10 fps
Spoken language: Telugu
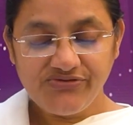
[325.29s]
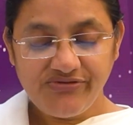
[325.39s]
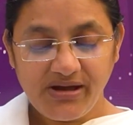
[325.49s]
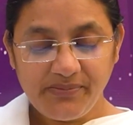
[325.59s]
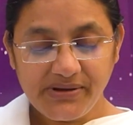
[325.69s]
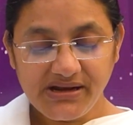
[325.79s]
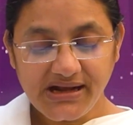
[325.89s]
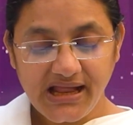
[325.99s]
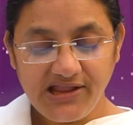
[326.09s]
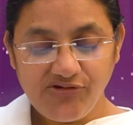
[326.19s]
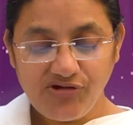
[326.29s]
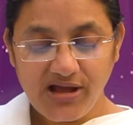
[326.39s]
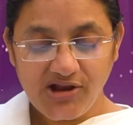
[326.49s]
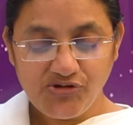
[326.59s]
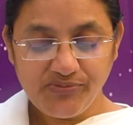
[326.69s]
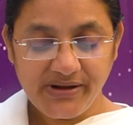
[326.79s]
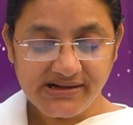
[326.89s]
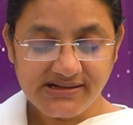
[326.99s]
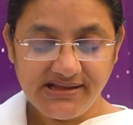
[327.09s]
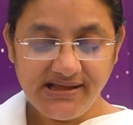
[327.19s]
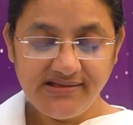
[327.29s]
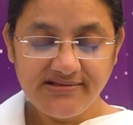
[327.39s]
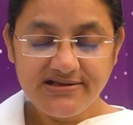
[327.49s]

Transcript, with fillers: ద్వాపర కలియుగాలు భక్తి